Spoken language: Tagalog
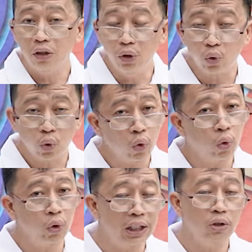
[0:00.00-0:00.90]
Yung
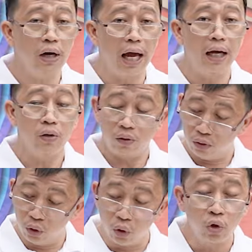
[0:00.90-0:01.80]
kukunin nyo lang
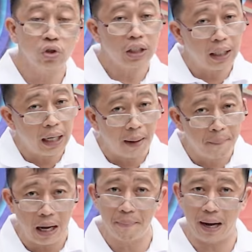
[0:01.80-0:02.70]
doon sa
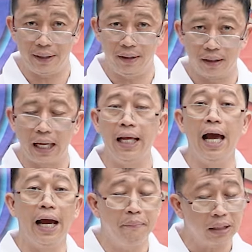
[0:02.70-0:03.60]
nakababad,
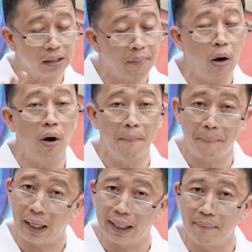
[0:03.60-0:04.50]
kailangan masabaw ang
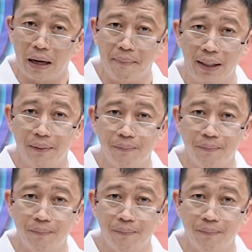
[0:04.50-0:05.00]
pagkababad.